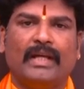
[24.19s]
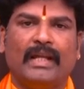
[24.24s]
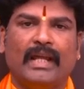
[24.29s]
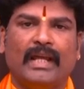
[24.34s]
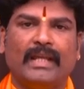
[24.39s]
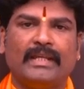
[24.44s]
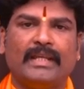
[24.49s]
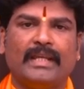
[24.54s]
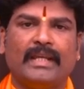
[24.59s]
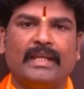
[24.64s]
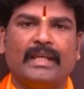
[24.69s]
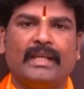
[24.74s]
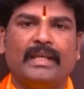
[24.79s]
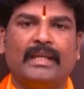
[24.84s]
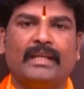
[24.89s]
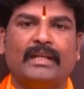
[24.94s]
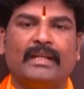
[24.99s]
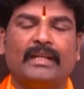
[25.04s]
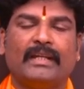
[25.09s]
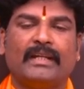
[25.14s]
అలాగే
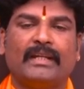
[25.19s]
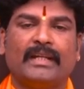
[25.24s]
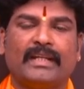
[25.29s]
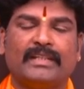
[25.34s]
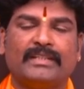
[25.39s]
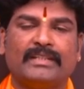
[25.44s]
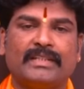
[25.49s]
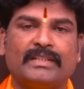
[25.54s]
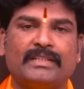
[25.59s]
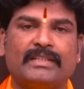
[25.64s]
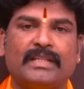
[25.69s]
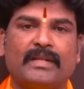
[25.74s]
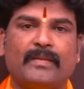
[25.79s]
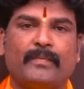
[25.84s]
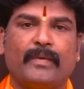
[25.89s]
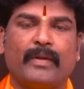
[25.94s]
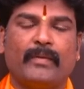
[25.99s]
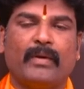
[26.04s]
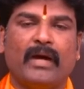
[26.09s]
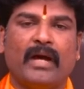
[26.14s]
నక్షత్ర
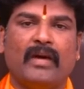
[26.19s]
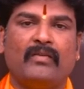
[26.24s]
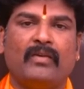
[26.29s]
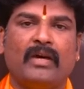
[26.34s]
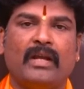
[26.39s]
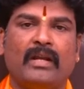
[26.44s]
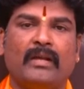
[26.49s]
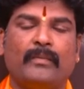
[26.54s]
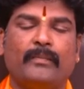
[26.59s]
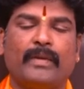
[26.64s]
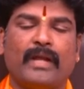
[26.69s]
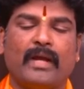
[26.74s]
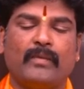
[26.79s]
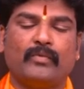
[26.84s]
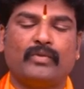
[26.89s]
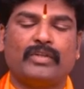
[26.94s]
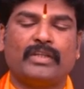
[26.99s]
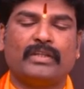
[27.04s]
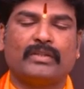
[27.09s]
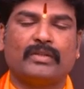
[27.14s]
ప్రభావాల
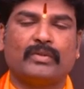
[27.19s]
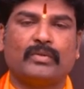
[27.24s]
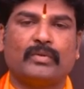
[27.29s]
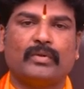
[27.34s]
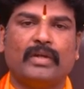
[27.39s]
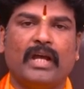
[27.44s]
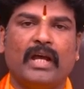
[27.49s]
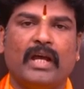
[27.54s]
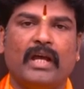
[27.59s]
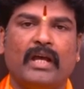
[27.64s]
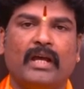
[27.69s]
ప్రాముఖ్యత కూడా